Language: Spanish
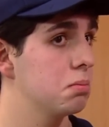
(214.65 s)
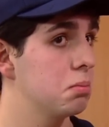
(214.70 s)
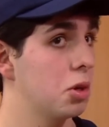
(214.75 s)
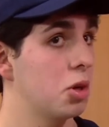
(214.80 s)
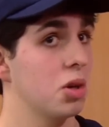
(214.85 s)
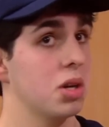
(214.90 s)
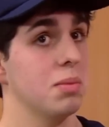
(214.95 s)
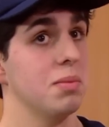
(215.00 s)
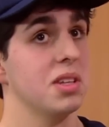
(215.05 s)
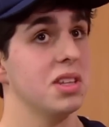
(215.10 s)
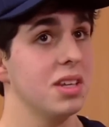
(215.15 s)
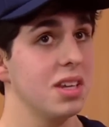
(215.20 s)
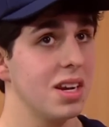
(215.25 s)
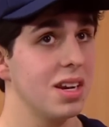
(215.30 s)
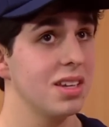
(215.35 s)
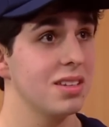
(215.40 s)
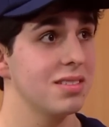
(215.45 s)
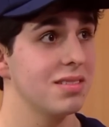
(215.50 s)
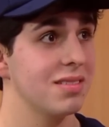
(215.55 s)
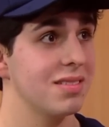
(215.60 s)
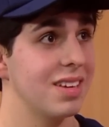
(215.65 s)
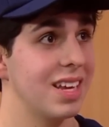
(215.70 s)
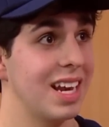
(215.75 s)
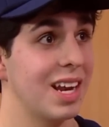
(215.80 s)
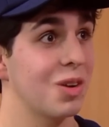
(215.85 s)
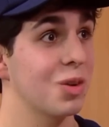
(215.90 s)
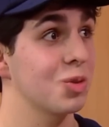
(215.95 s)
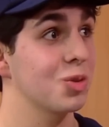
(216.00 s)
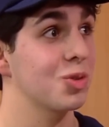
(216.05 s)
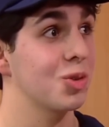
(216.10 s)
pero aquí me tienes en
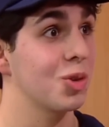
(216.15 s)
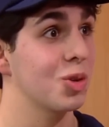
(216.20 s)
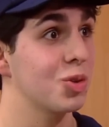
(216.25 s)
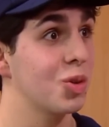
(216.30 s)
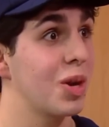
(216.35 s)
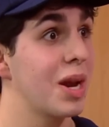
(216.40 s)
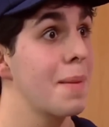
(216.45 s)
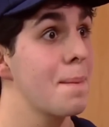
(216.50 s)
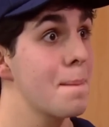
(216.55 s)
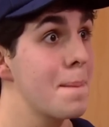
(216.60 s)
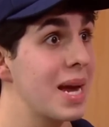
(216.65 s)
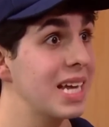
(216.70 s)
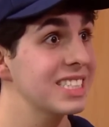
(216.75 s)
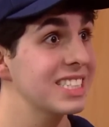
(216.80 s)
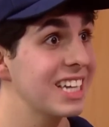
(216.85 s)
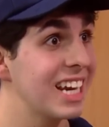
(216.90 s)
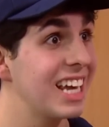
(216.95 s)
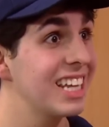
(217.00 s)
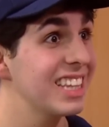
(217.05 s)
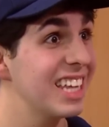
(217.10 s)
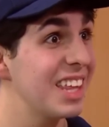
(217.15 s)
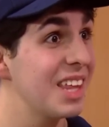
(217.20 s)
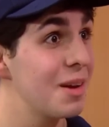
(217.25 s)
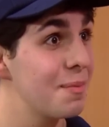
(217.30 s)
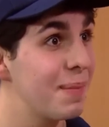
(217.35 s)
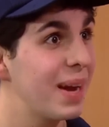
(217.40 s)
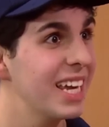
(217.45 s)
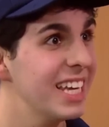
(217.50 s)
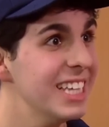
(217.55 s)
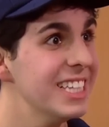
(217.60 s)
la constructora más grande
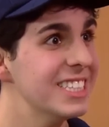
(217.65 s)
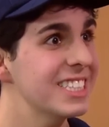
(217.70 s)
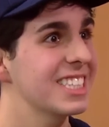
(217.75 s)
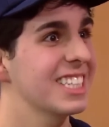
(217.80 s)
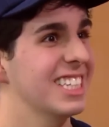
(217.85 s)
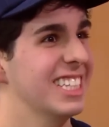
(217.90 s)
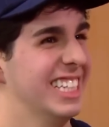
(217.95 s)
del país.